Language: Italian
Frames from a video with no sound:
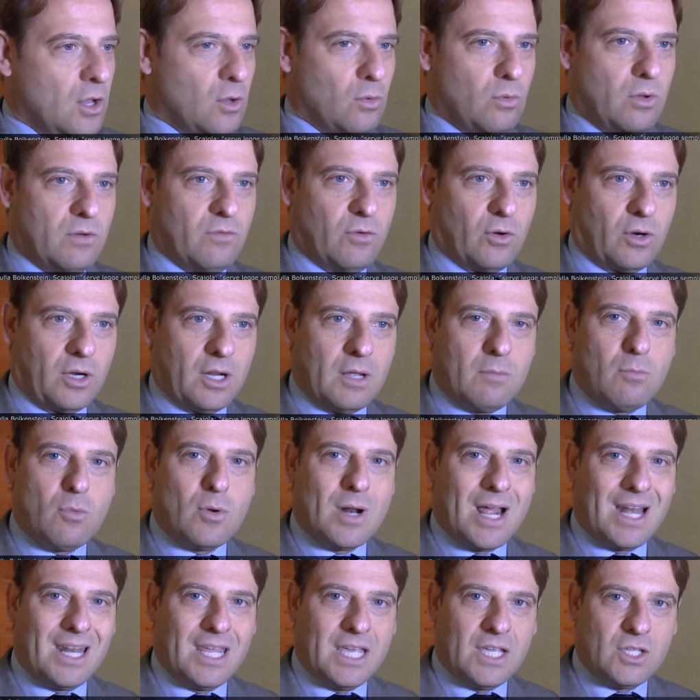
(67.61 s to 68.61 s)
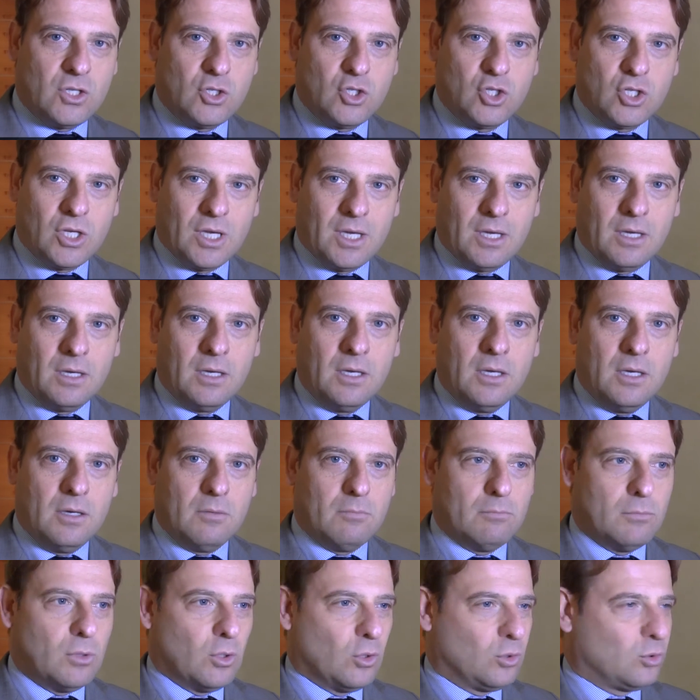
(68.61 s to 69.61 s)
Noi vorremmo una legge
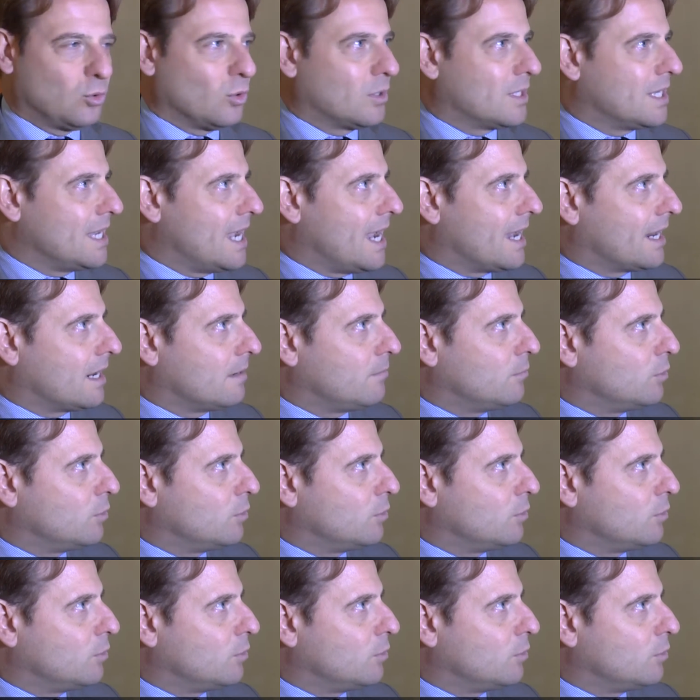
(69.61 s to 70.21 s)
molto chiara,